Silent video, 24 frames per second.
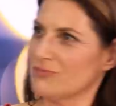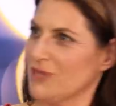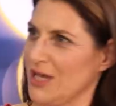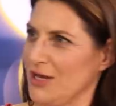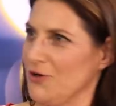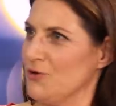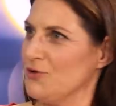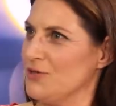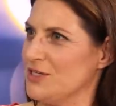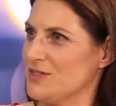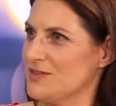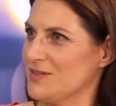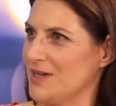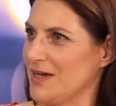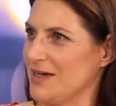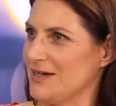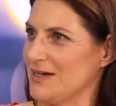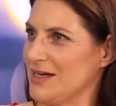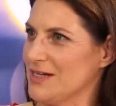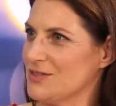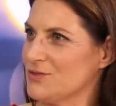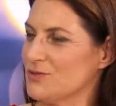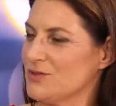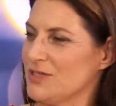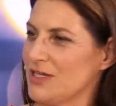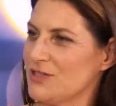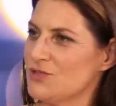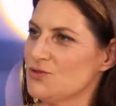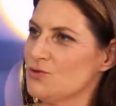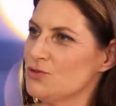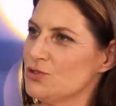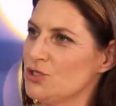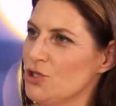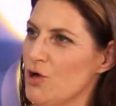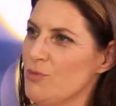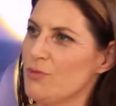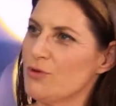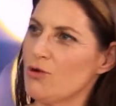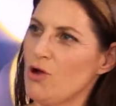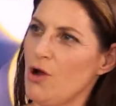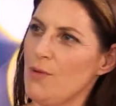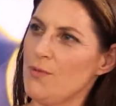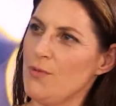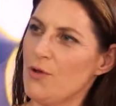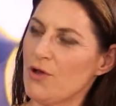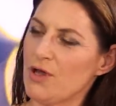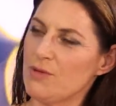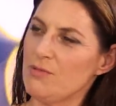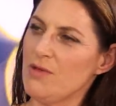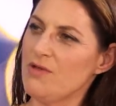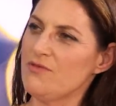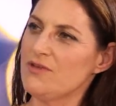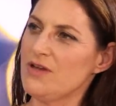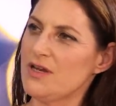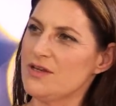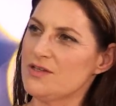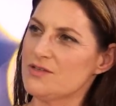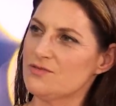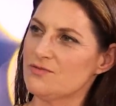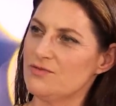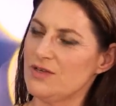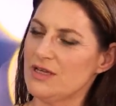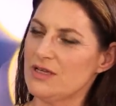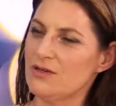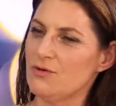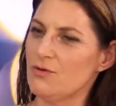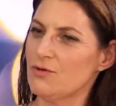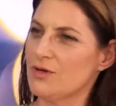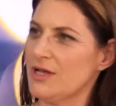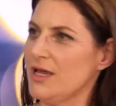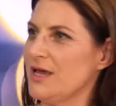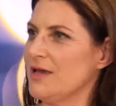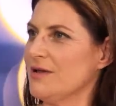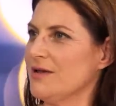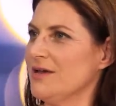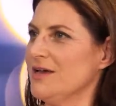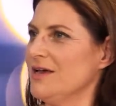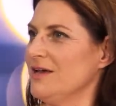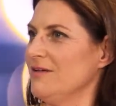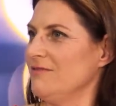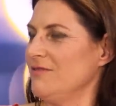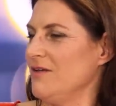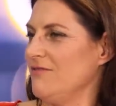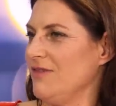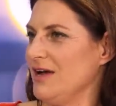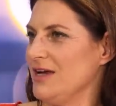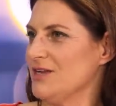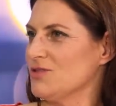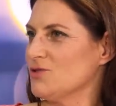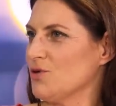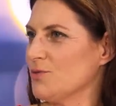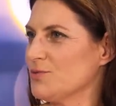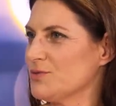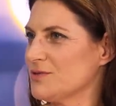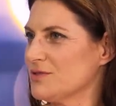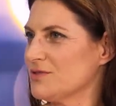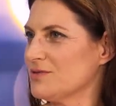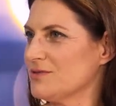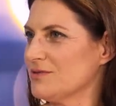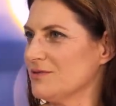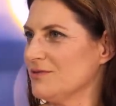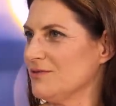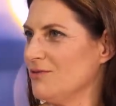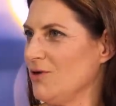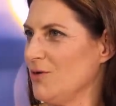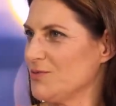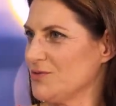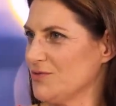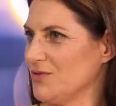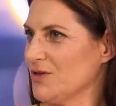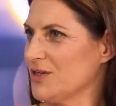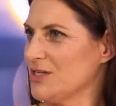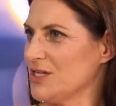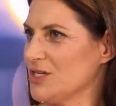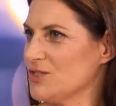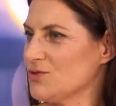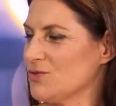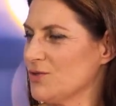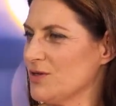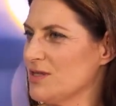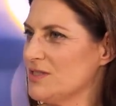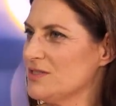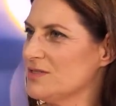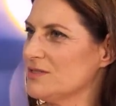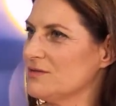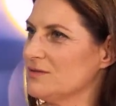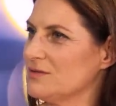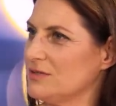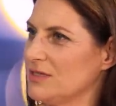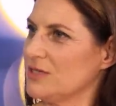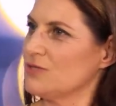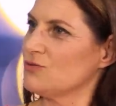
kann auch nicht sein. Also der Zuschauer bekommt auch immer wieder diesen Wink, okay, wer weiß, ob es wirklich so ist.